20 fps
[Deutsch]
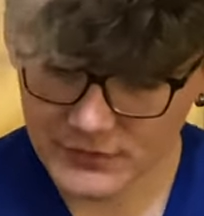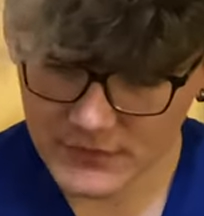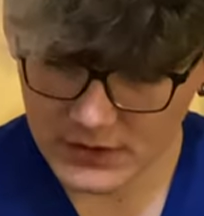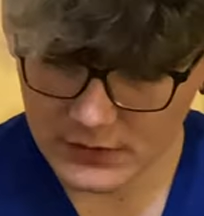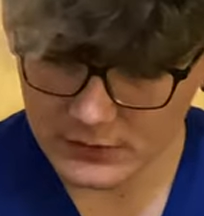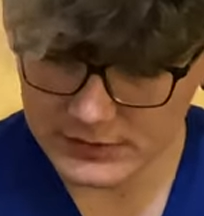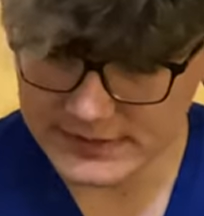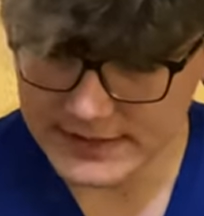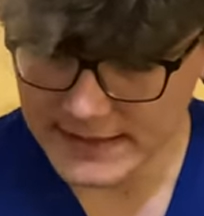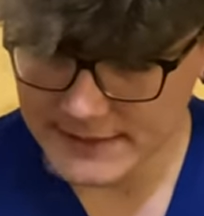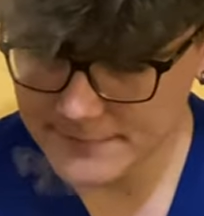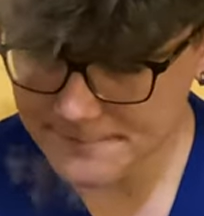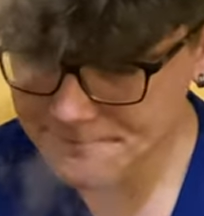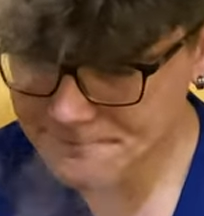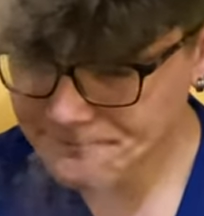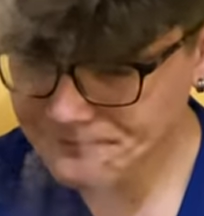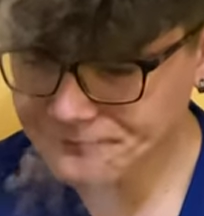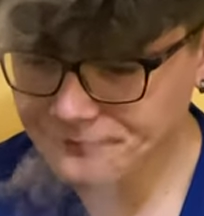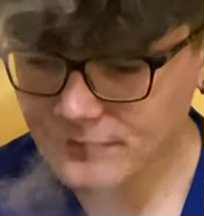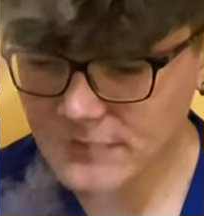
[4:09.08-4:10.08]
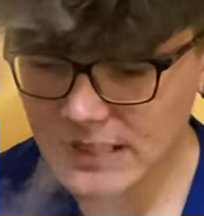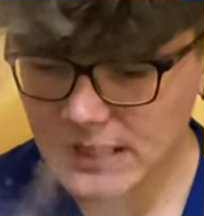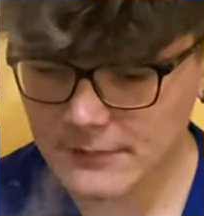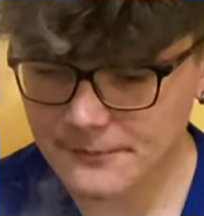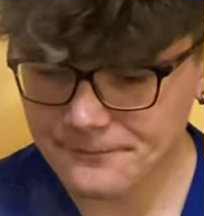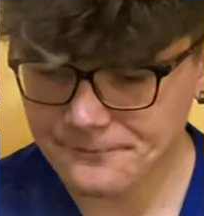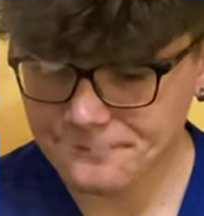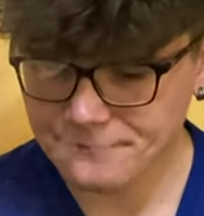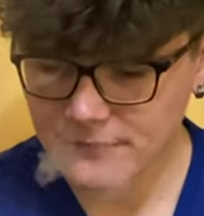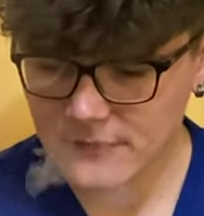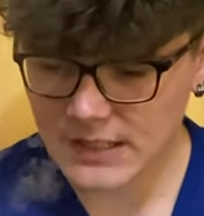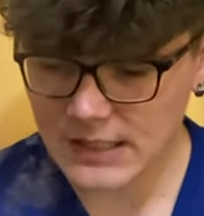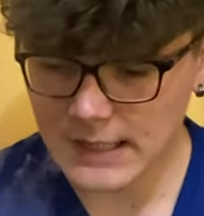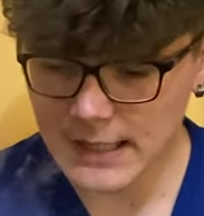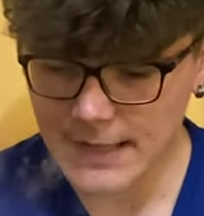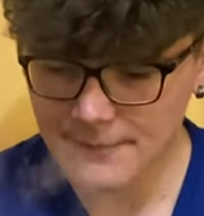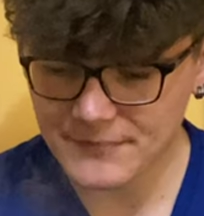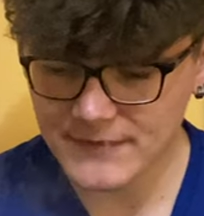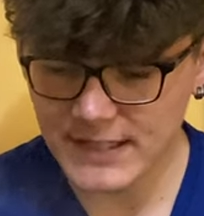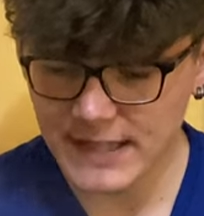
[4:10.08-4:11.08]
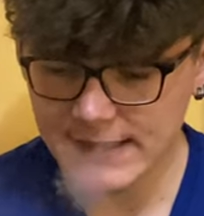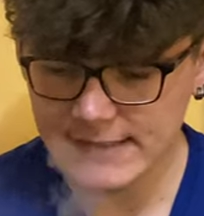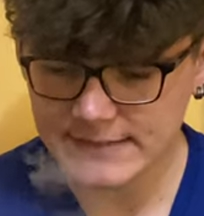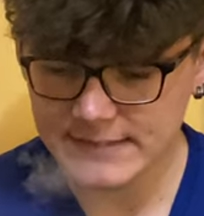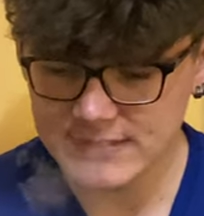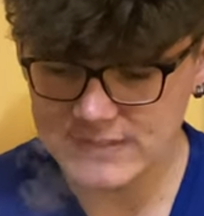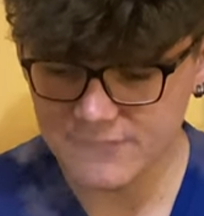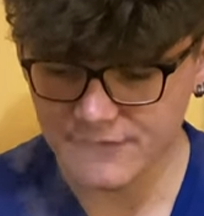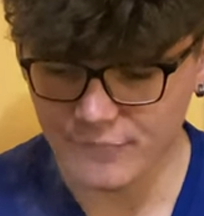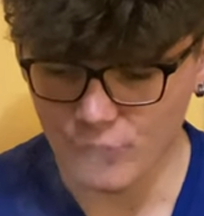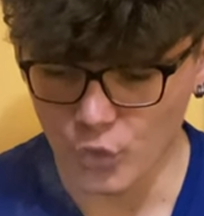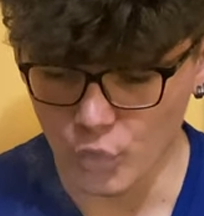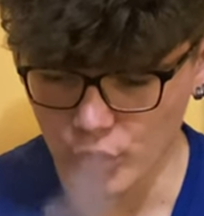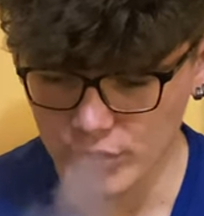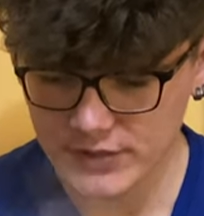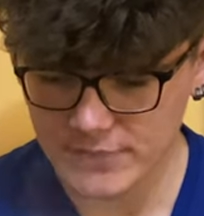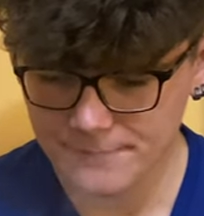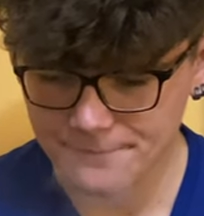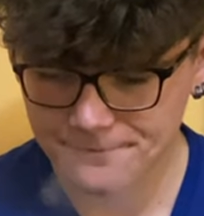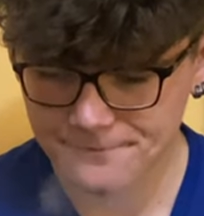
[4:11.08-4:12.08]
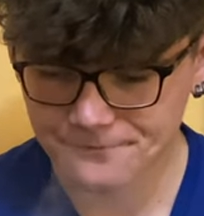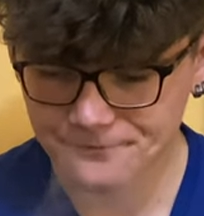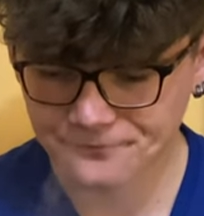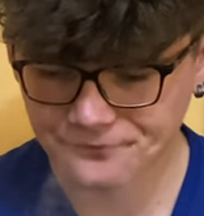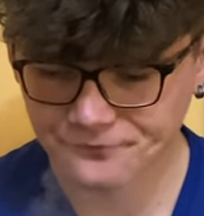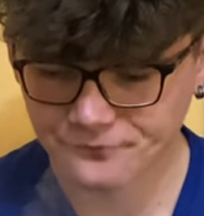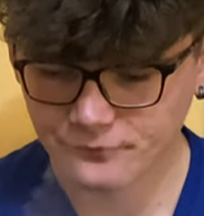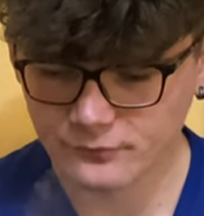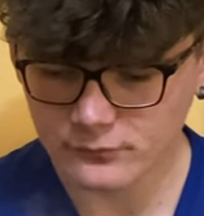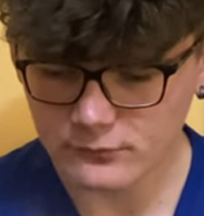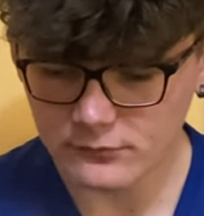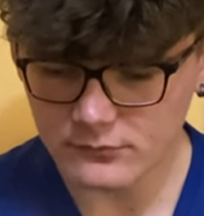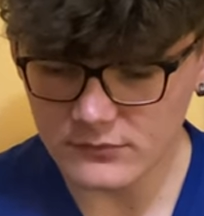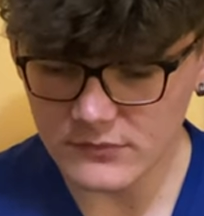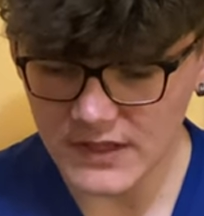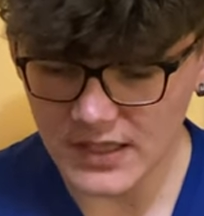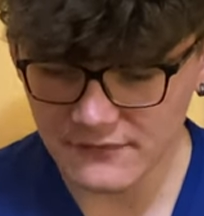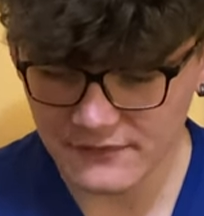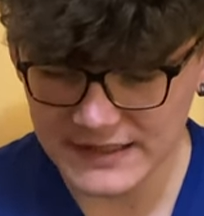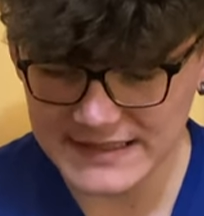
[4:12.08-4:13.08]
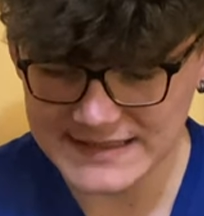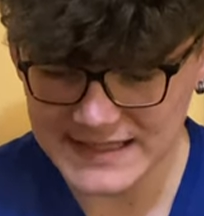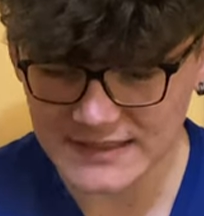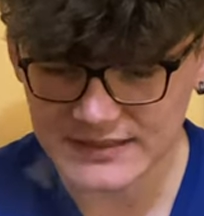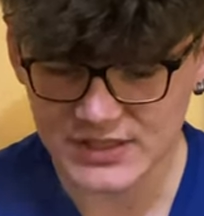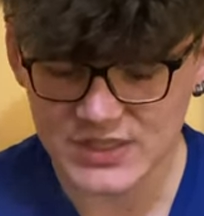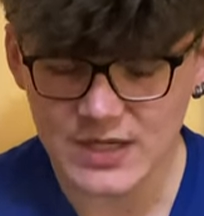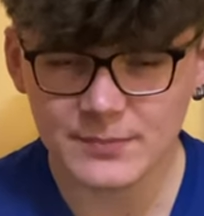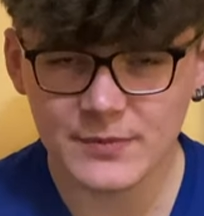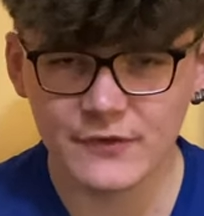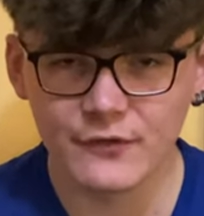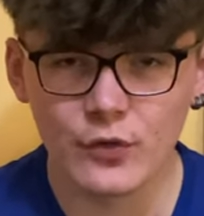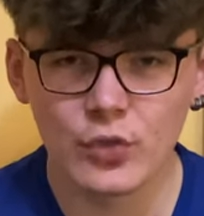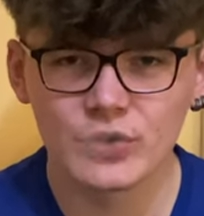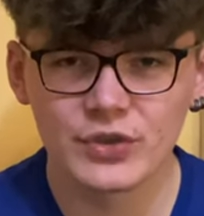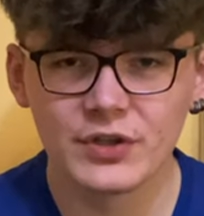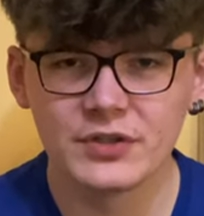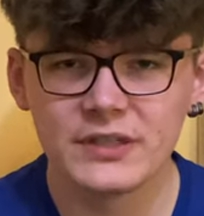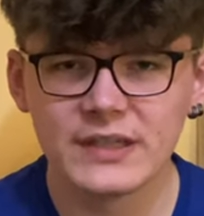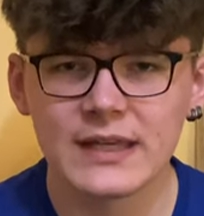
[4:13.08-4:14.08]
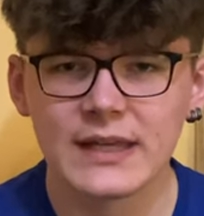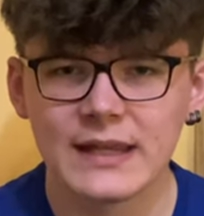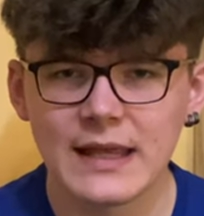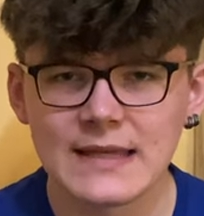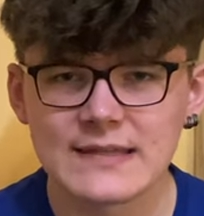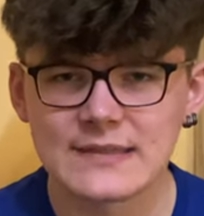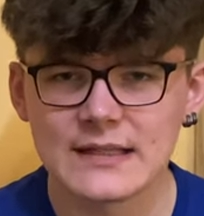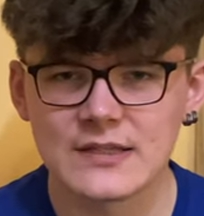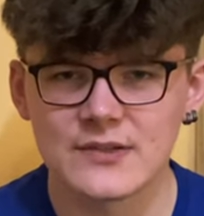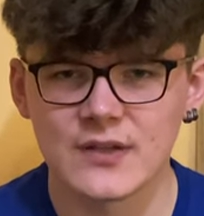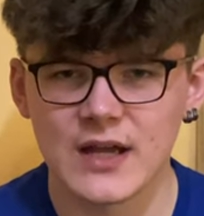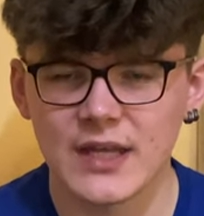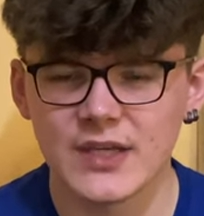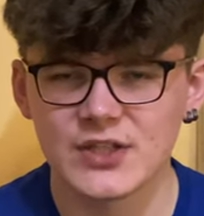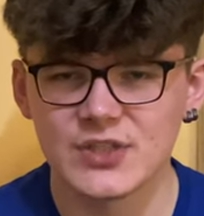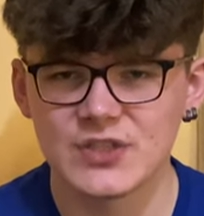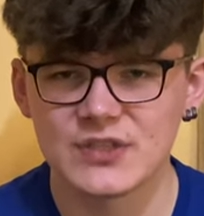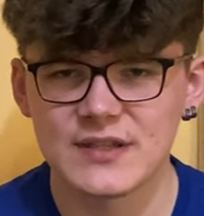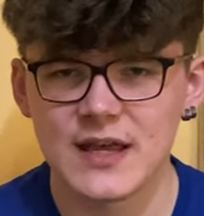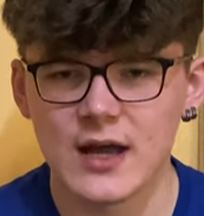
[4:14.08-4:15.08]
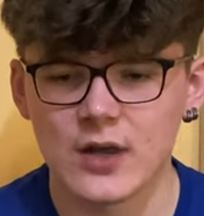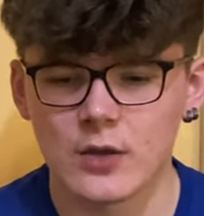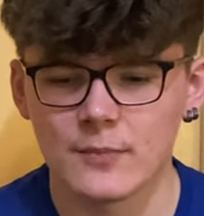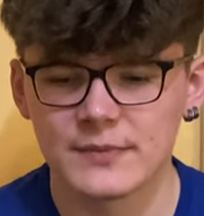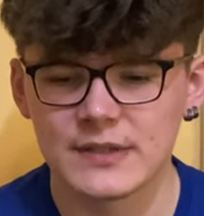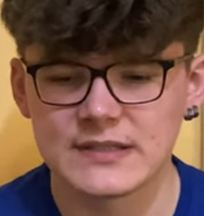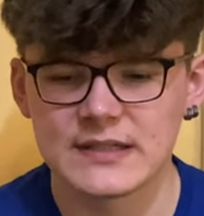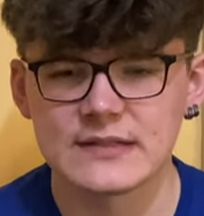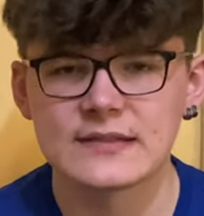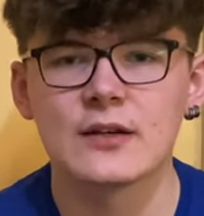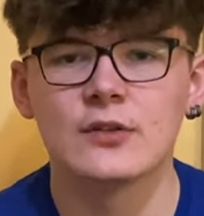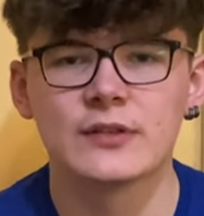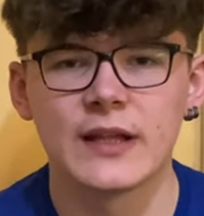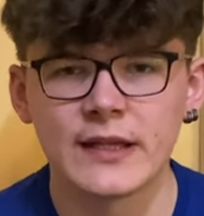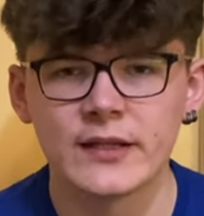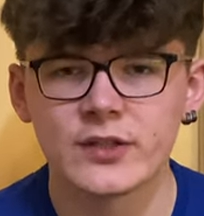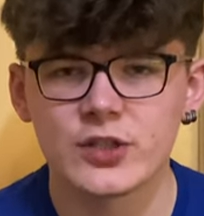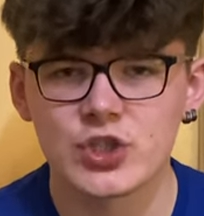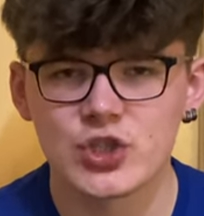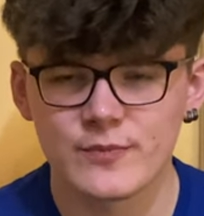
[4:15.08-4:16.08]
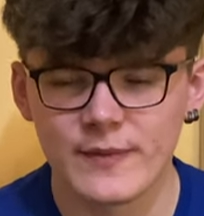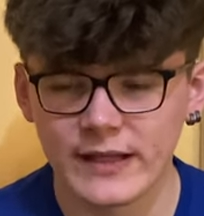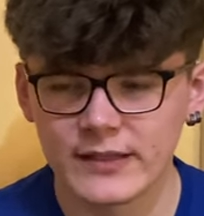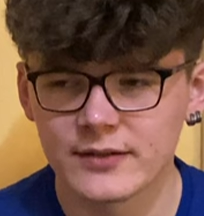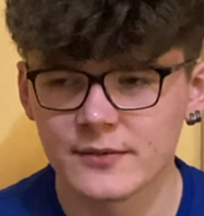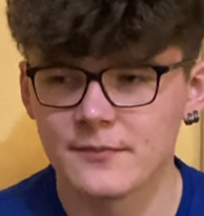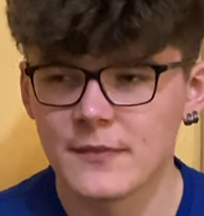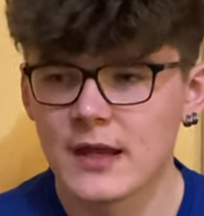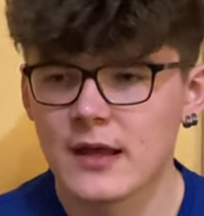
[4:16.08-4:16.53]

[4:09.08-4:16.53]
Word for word: Und dann habt ihr halt diese Frucht. Wie gesagt, ich habe die Frucht noch nie gegessen, also kann ich nicht sagen, ob das jetzt authentisch schmeckt.